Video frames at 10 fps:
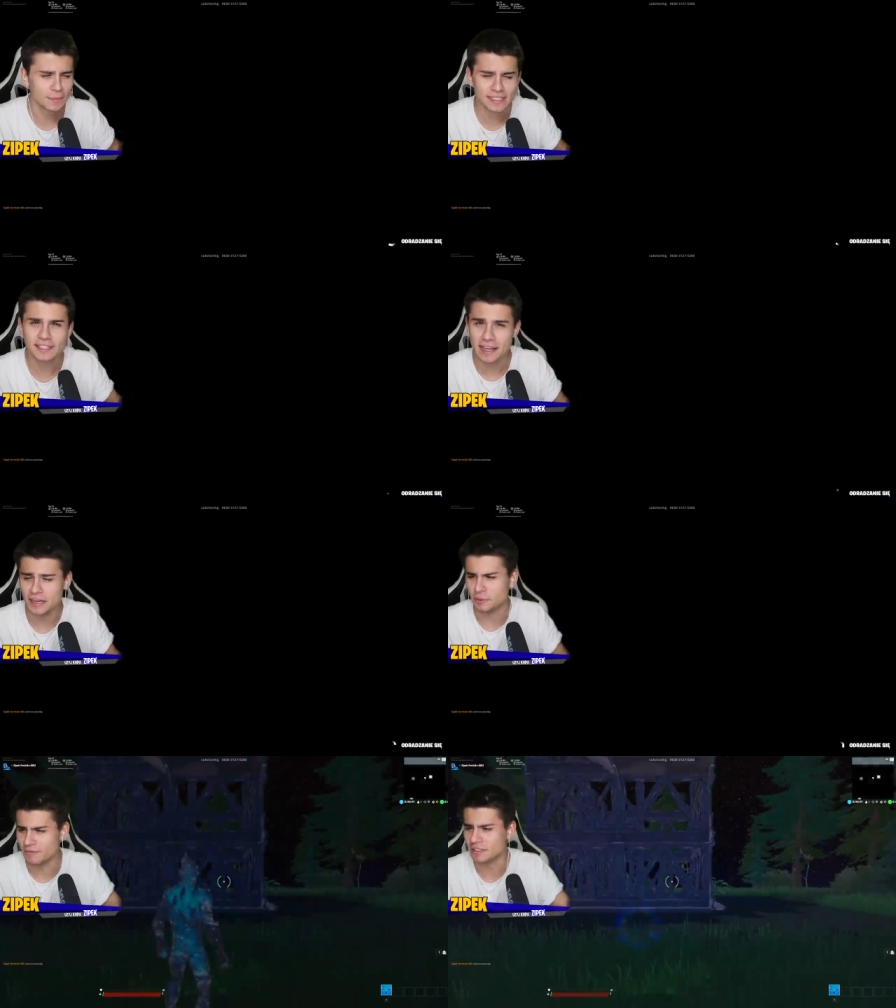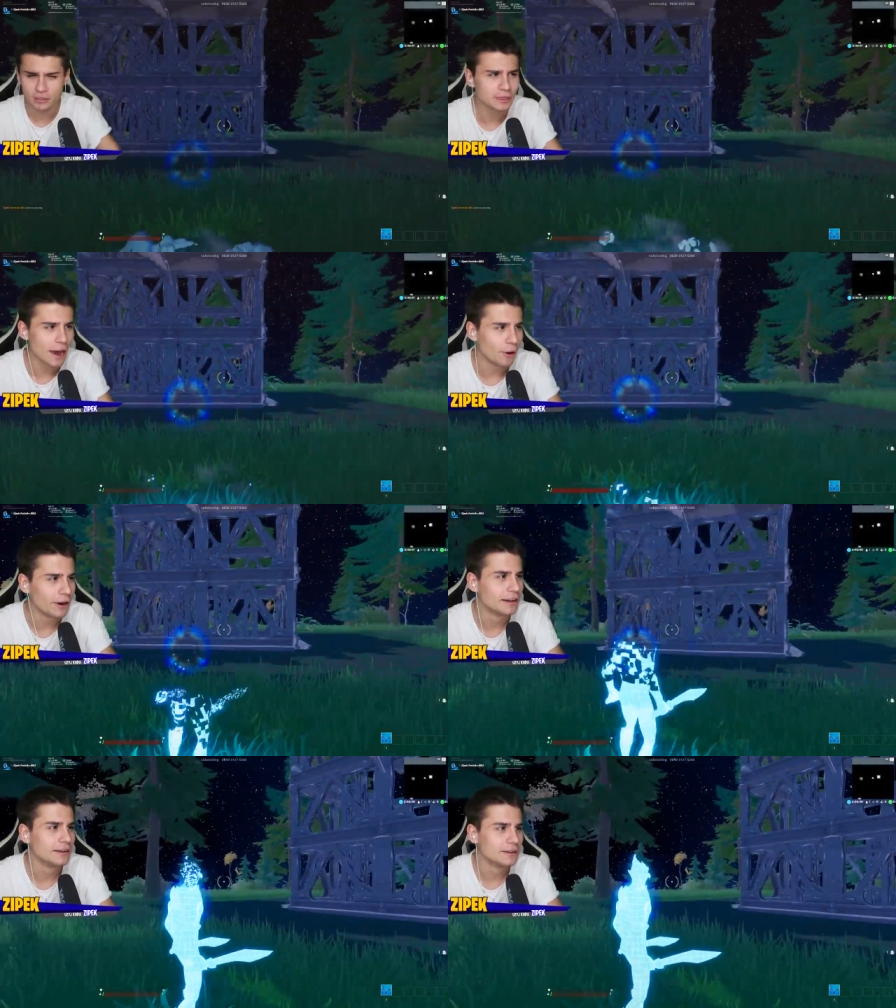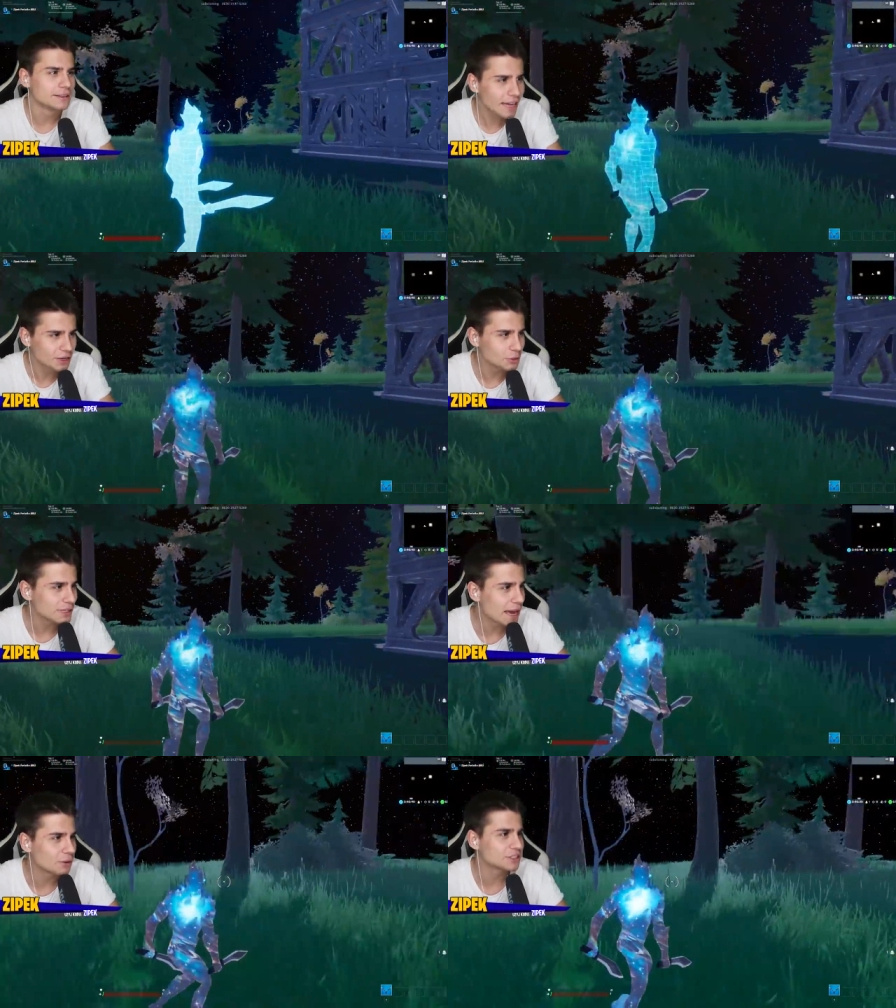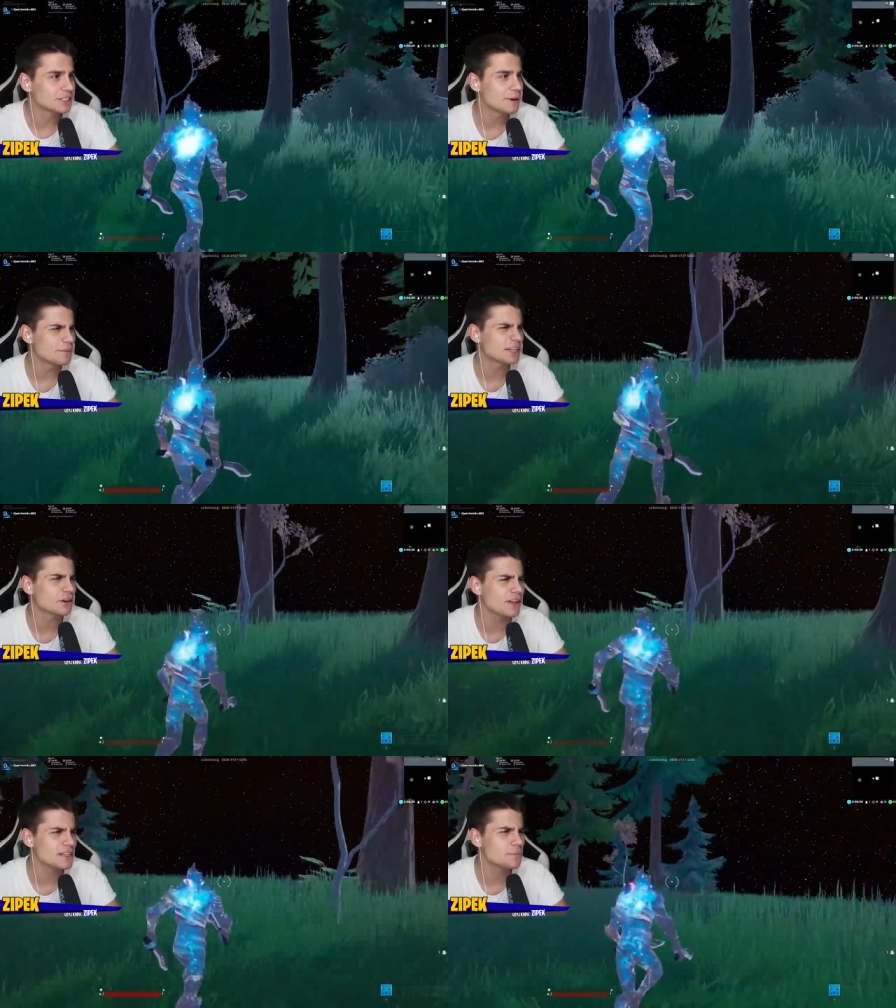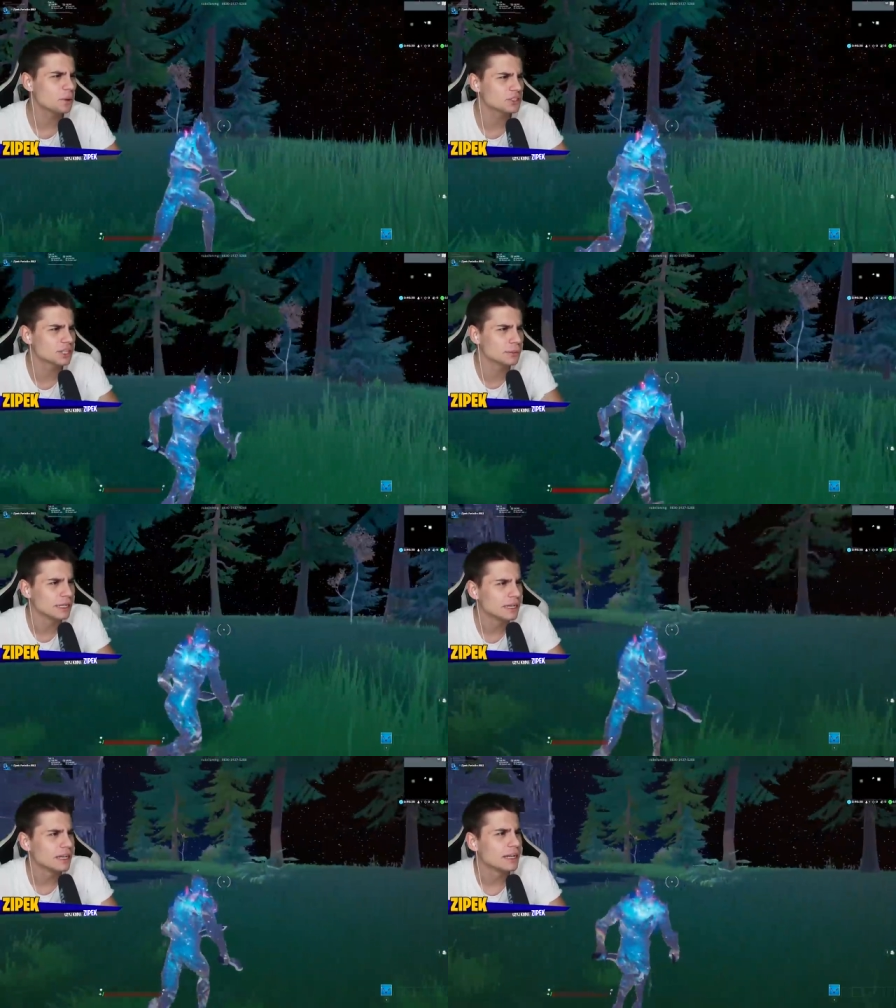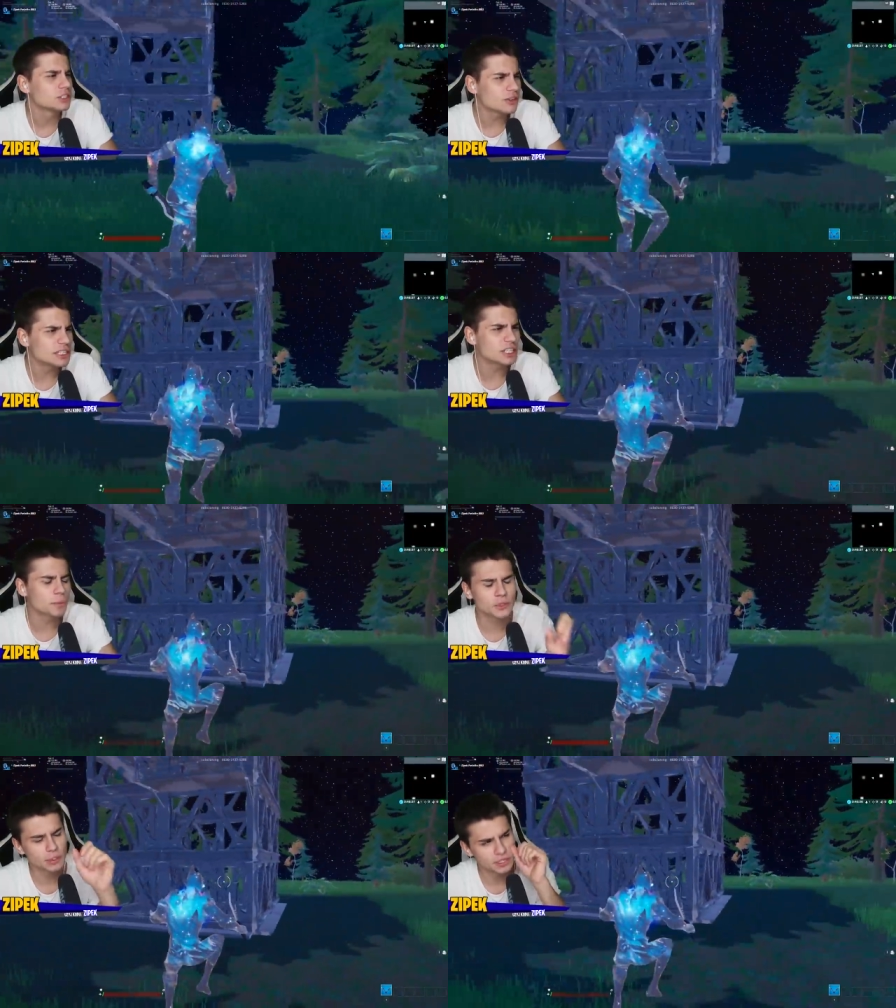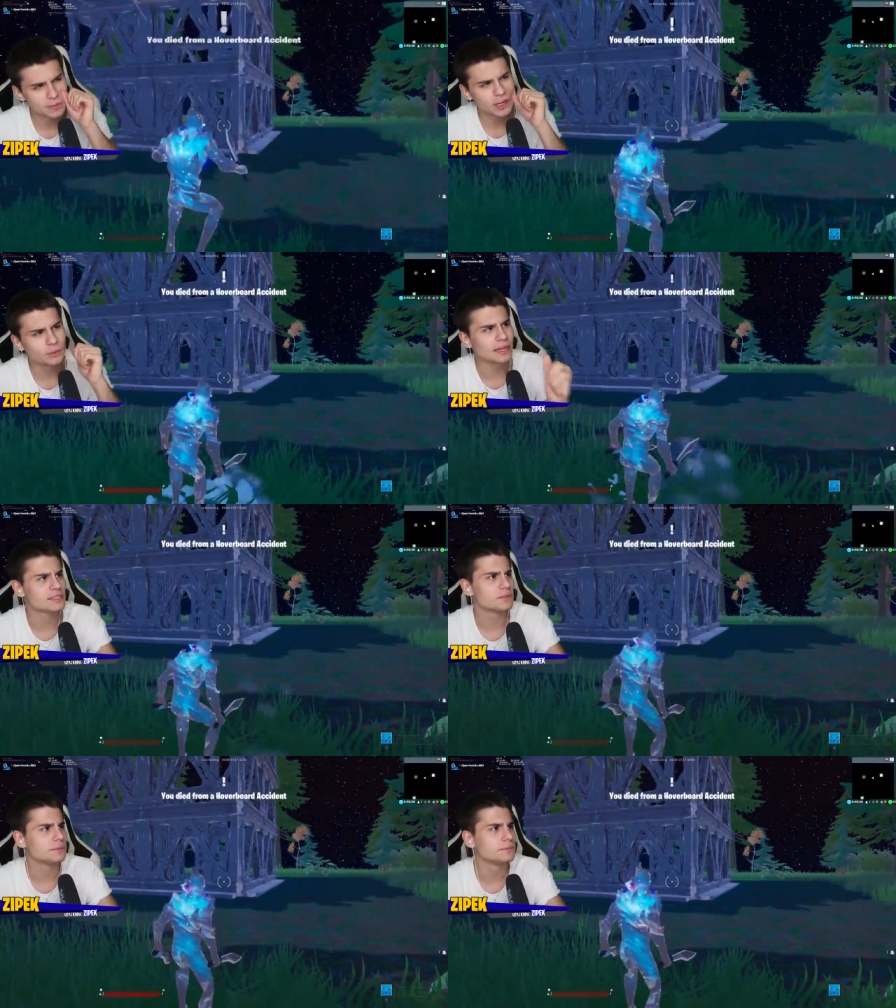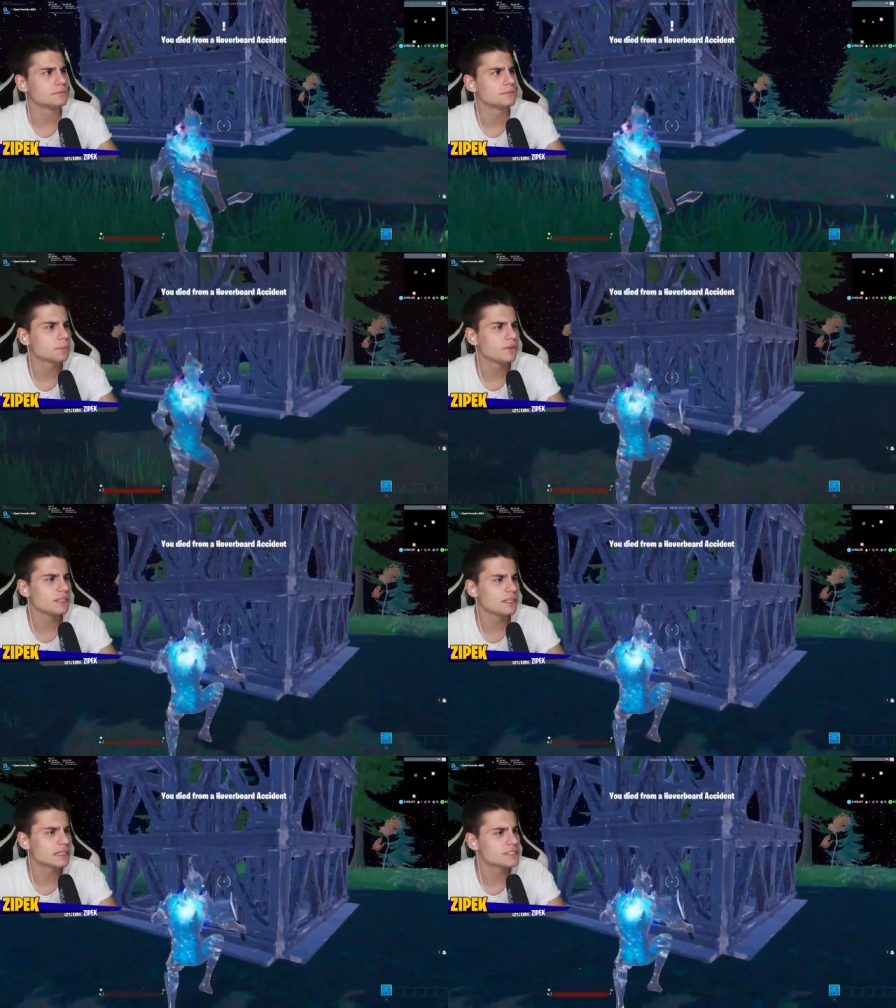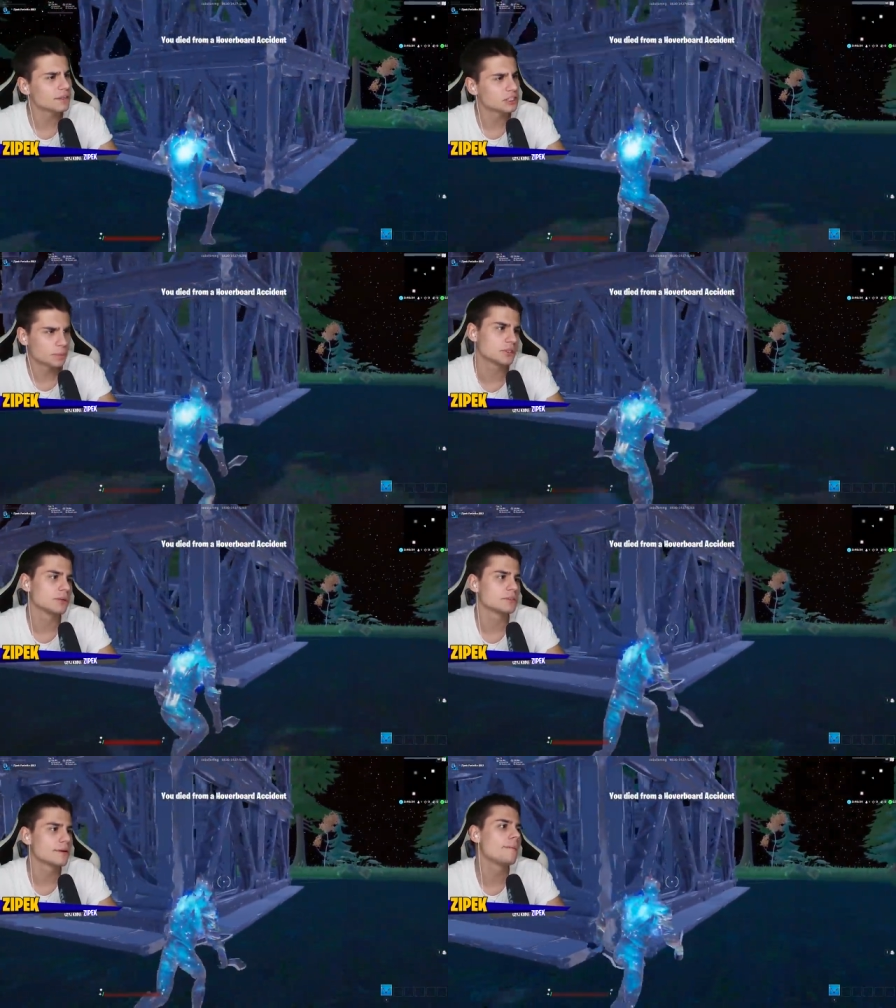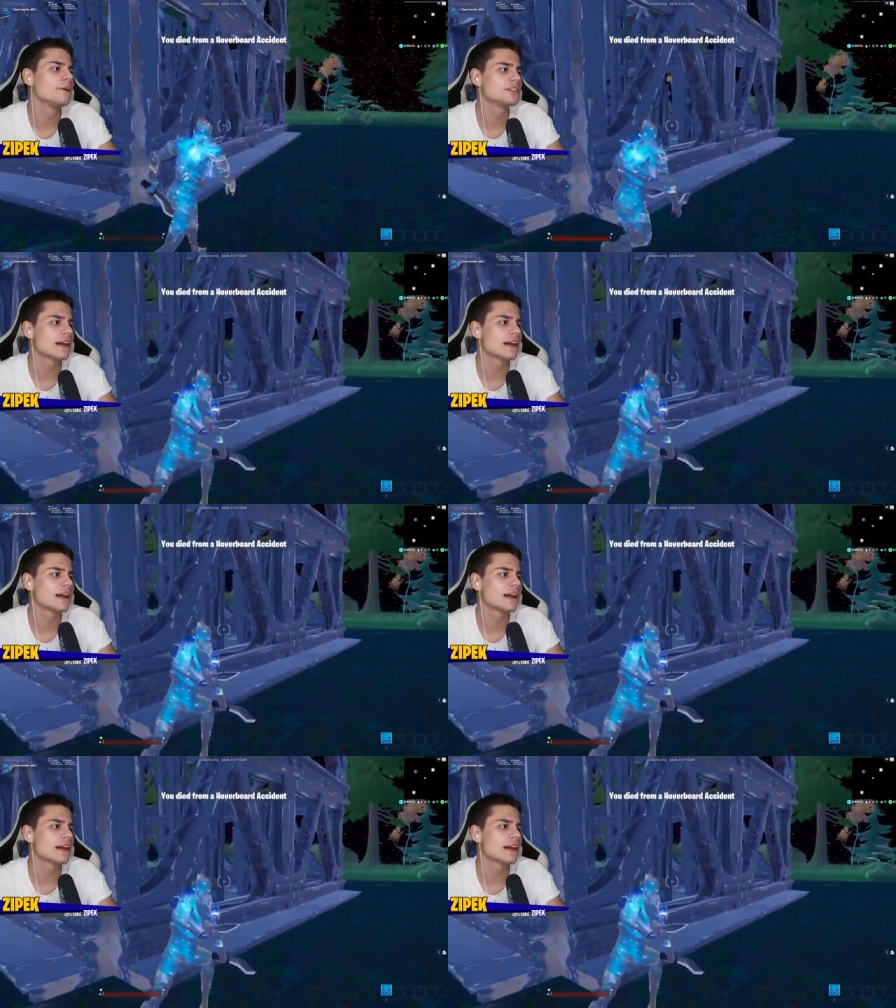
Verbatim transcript: Chyba zginęliśmy, więc się udało. Tak, udało się i mamy kolejny poziom. Szkoda, że te poziomy nie mają nazwy. Powinni nazywać te poziomy, żeby były